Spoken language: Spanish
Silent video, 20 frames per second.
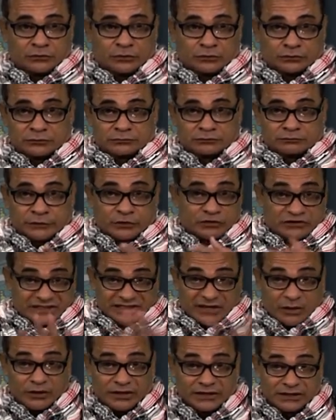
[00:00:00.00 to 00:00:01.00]

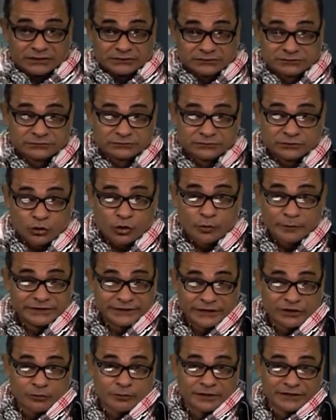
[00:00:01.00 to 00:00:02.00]
está Los
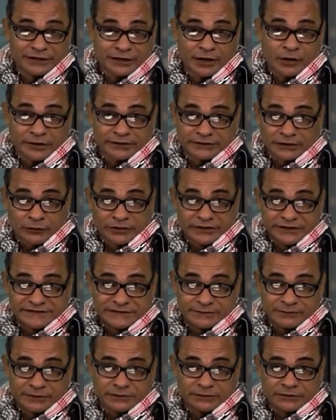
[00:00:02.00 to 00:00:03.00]
comentarios me han llegado es que está
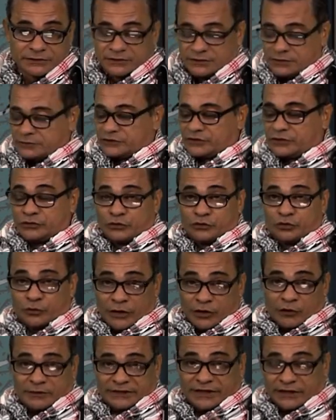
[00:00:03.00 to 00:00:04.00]
buenísima. Eh, yo
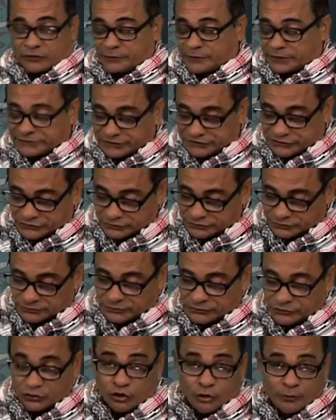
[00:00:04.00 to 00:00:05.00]
voy a comentar lo que me han dicho.
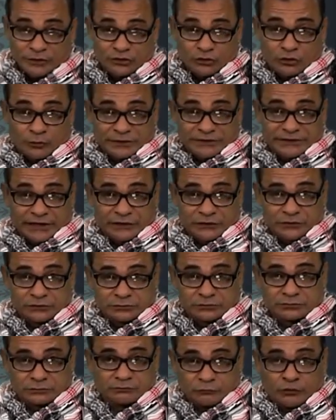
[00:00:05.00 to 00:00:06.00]
Yo comento los
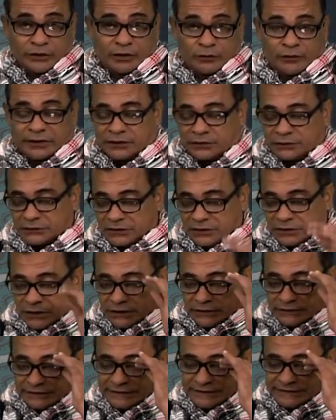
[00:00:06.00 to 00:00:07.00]
comentarios. Bueno, bueno.
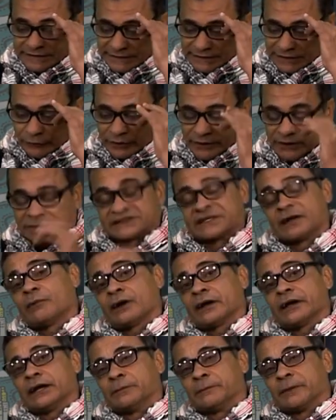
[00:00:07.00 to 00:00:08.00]
Dicen que está buena. Se
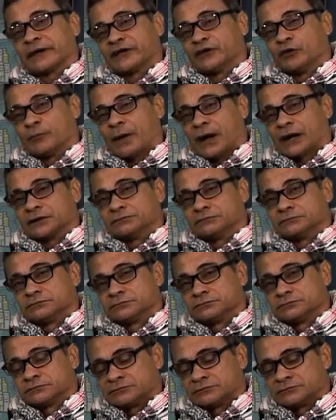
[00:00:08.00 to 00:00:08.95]
llama El Pequeño Pan.